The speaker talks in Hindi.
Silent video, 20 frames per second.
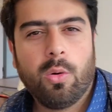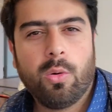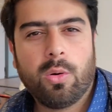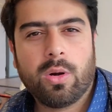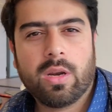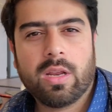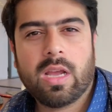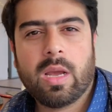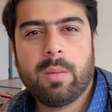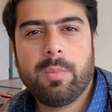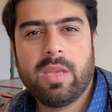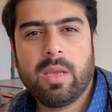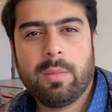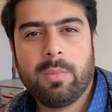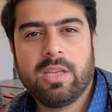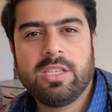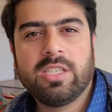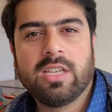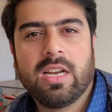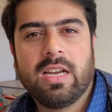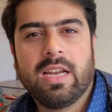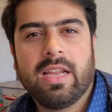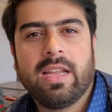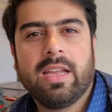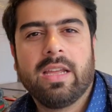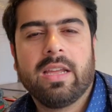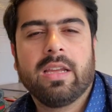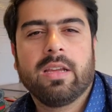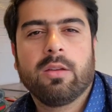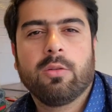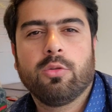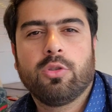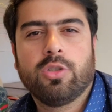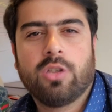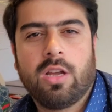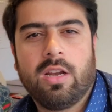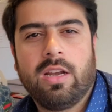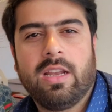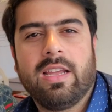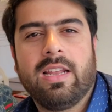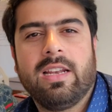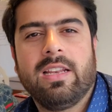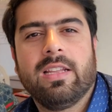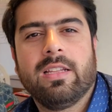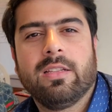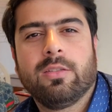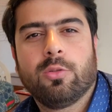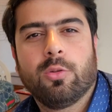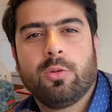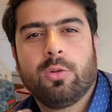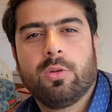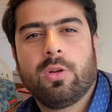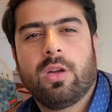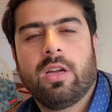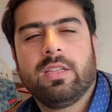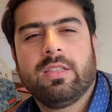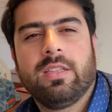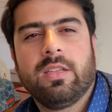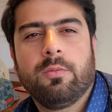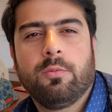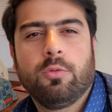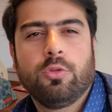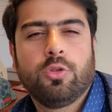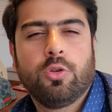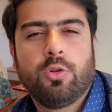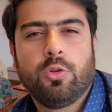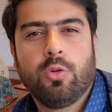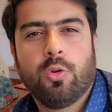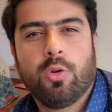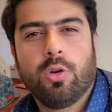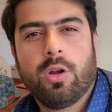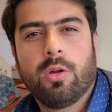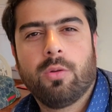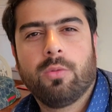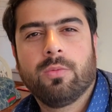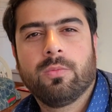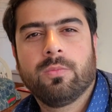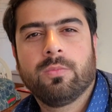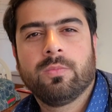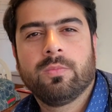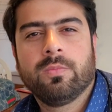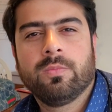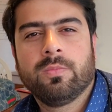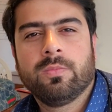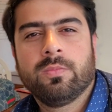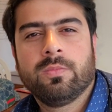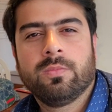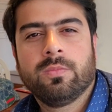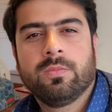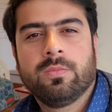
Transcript: और अभी हमने जाना है कुछ खाने के लिए तो आई थिंक यू शुड गो नाउ